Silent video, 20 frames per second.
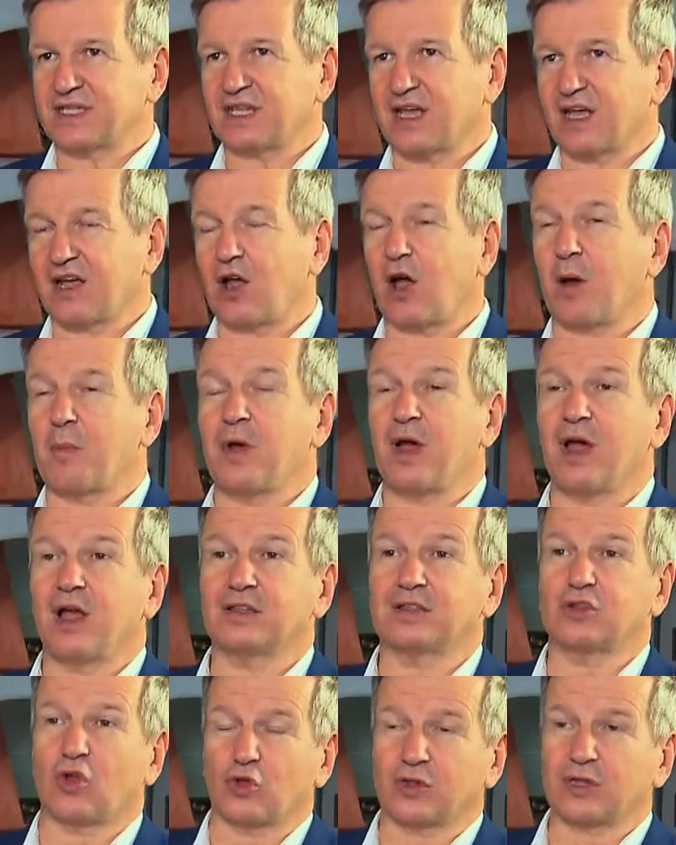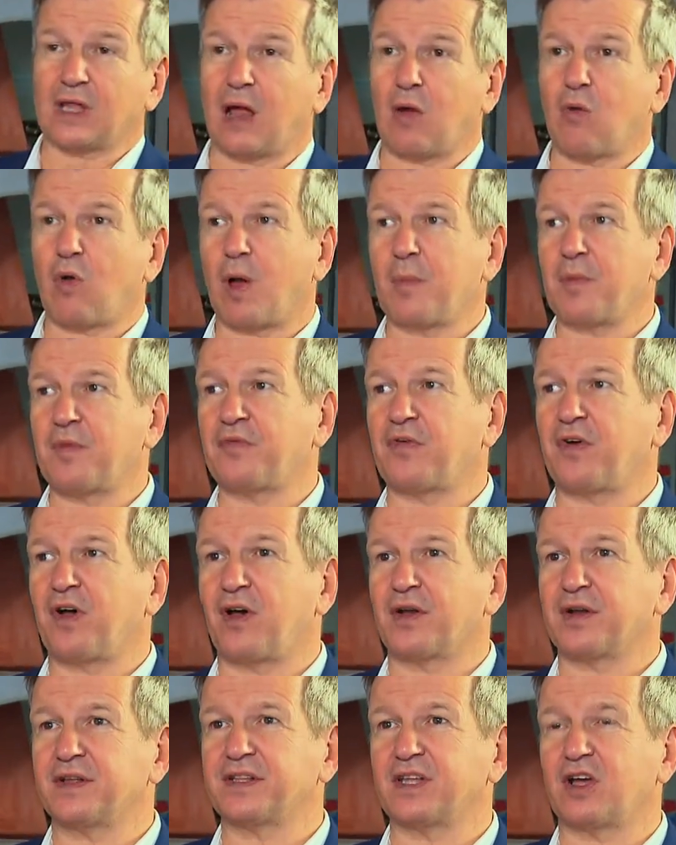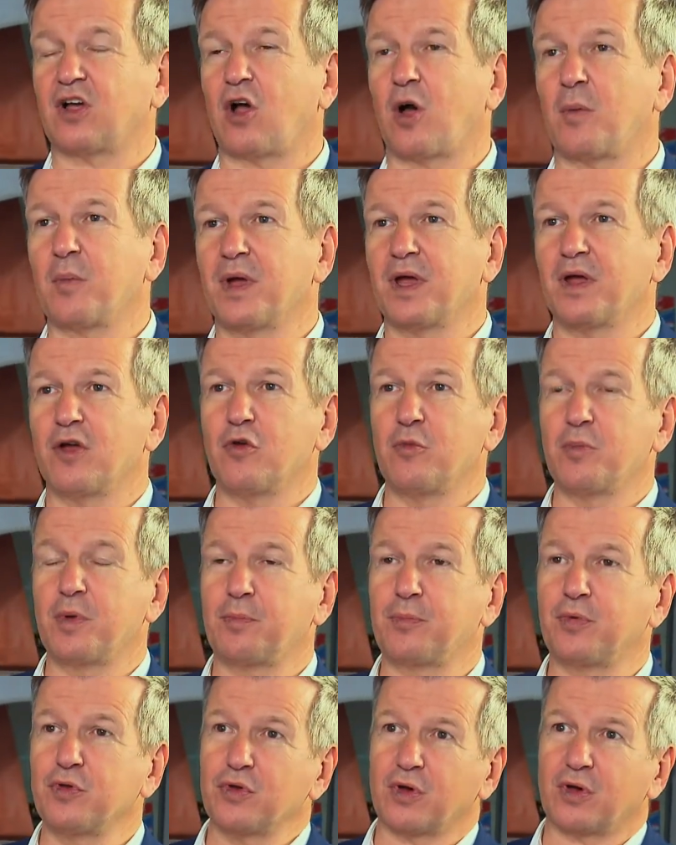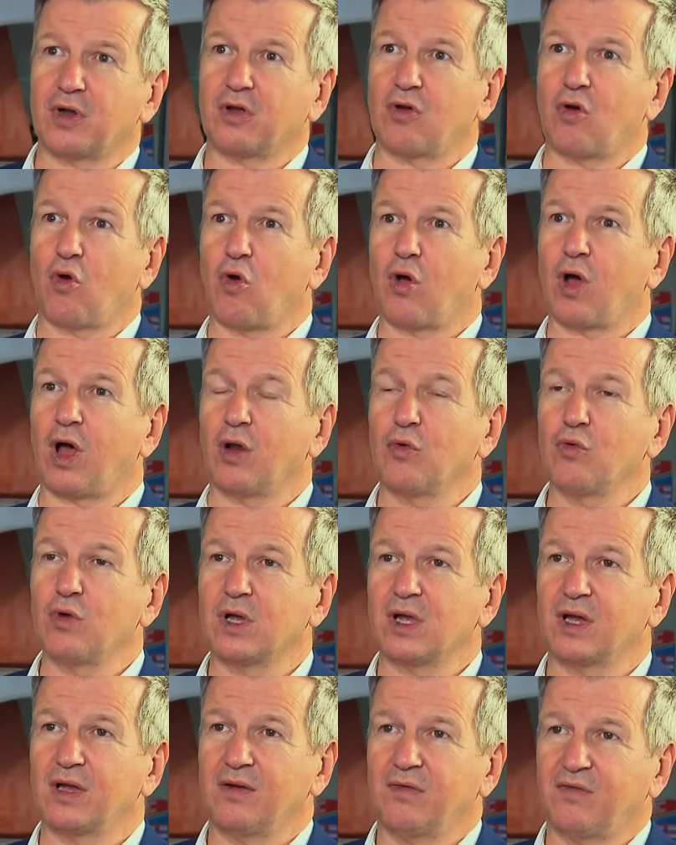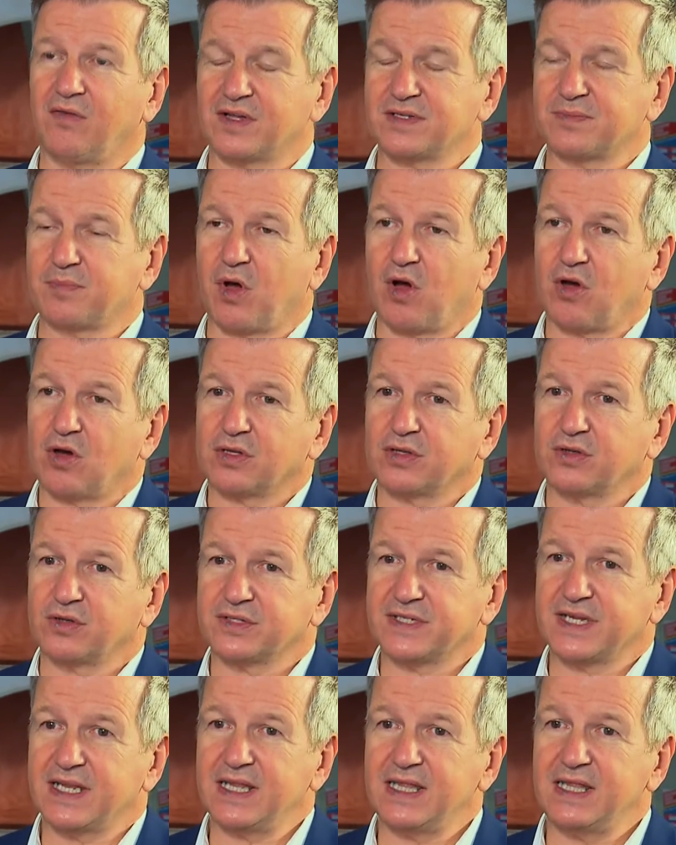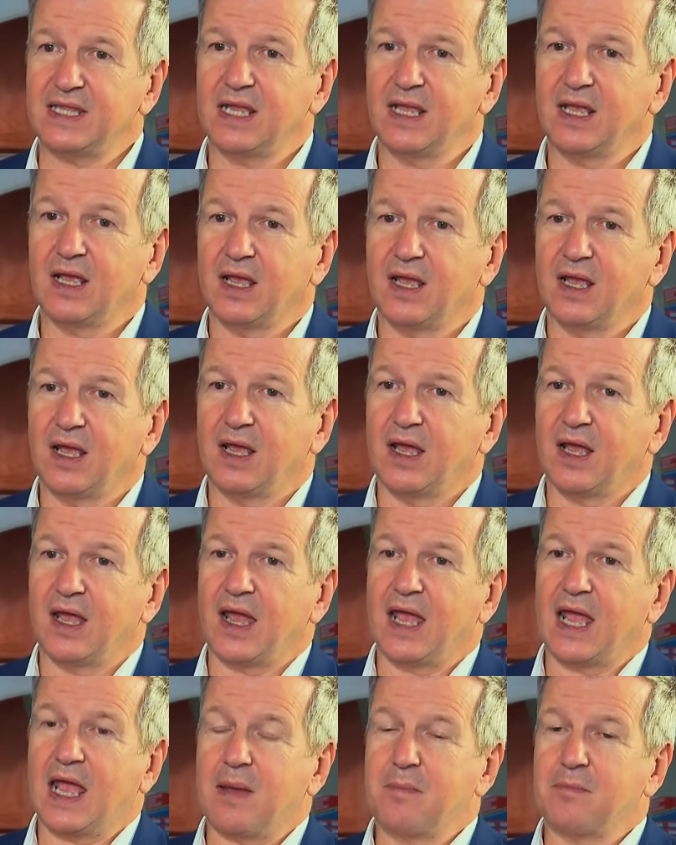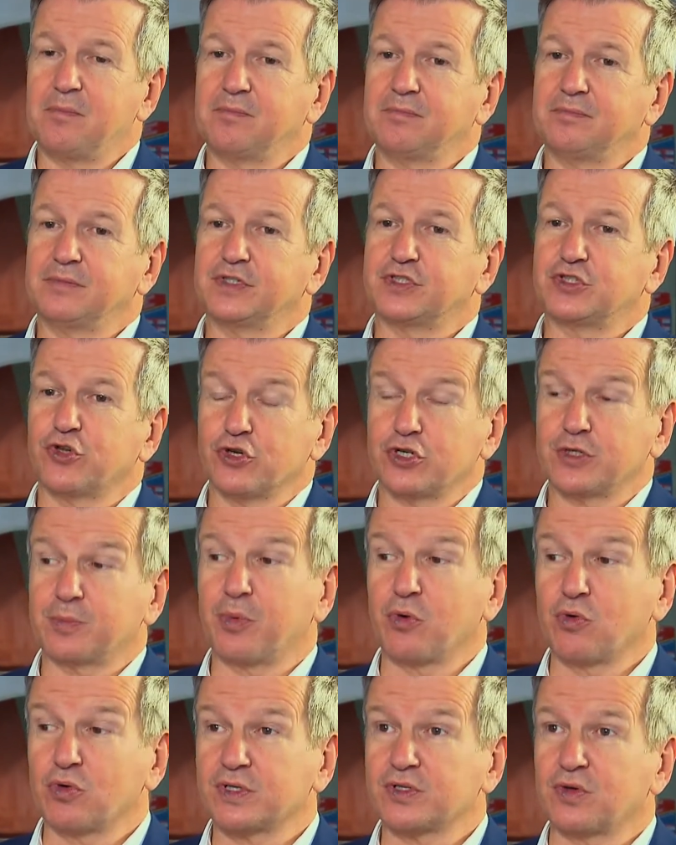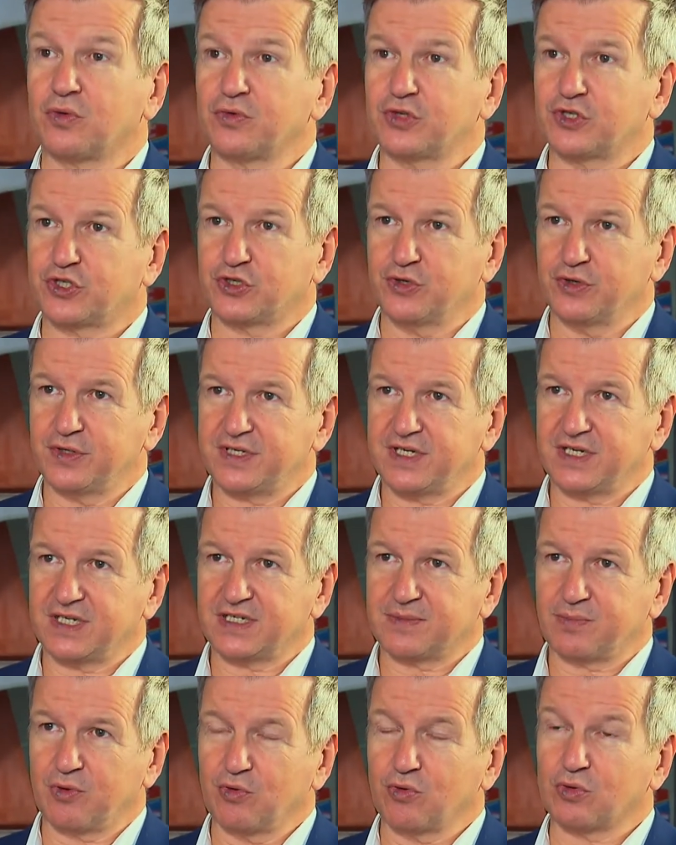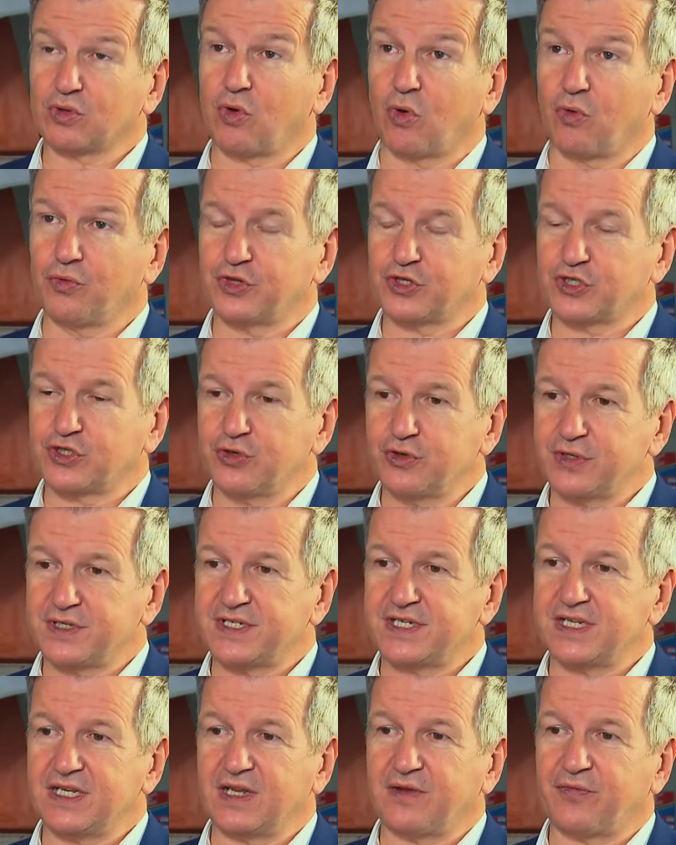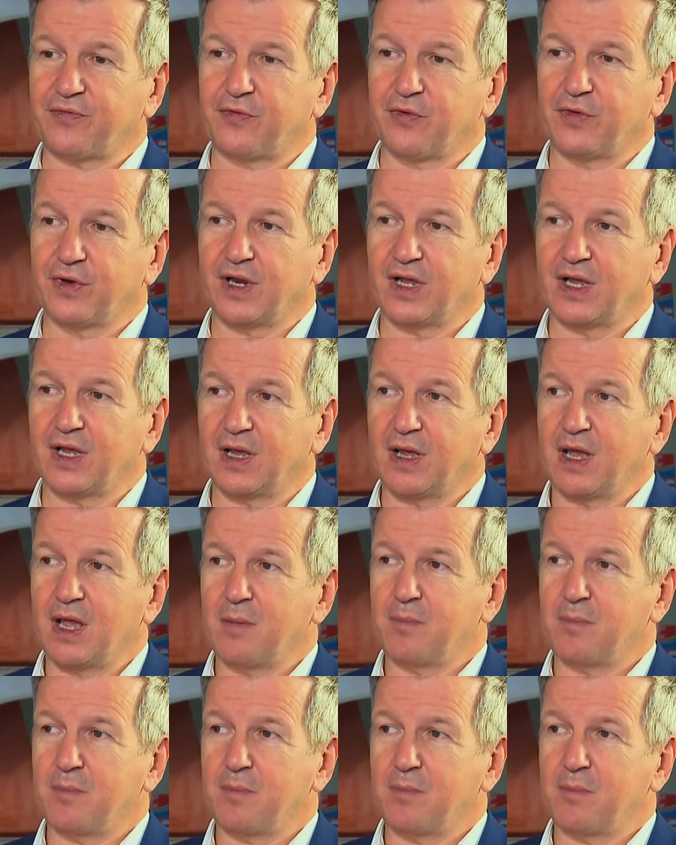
Da kann man total runterfahren, da kann man über die Bücher gehen, kann schauen, was macht noch Sinn macht. Ähm, sonst braucht es Unterstützung. Es braucht Unterstützung für äh,